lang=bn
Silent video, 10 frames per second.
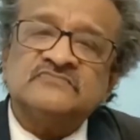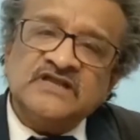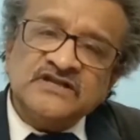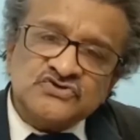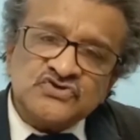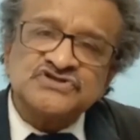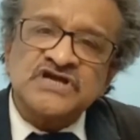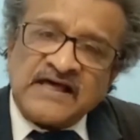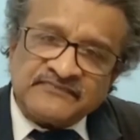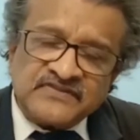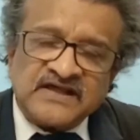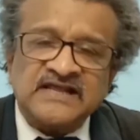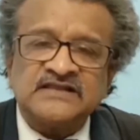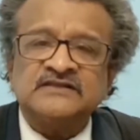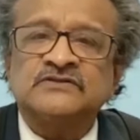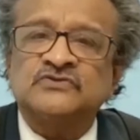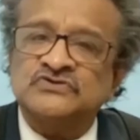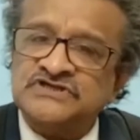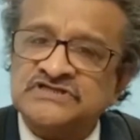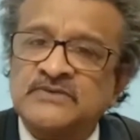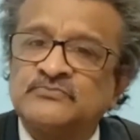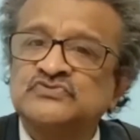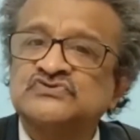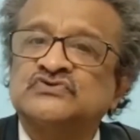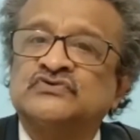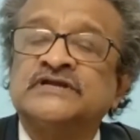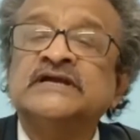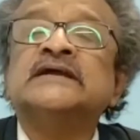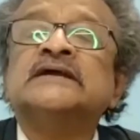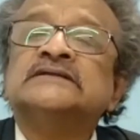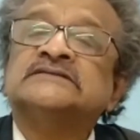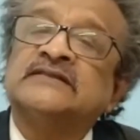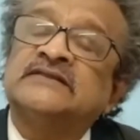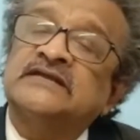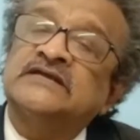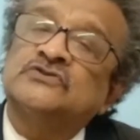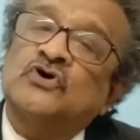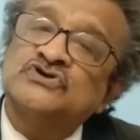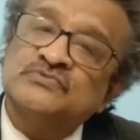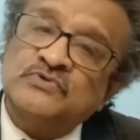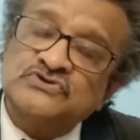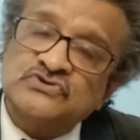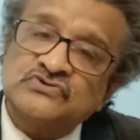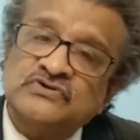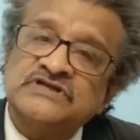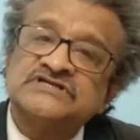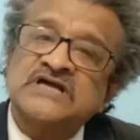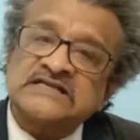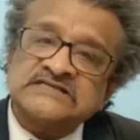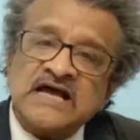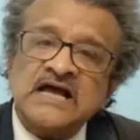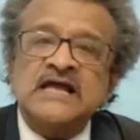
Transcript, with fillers: তিনশো সাত ধারায় দোষী সাব্যস্ত করে তাদেরকে দশ বছর করে সাজা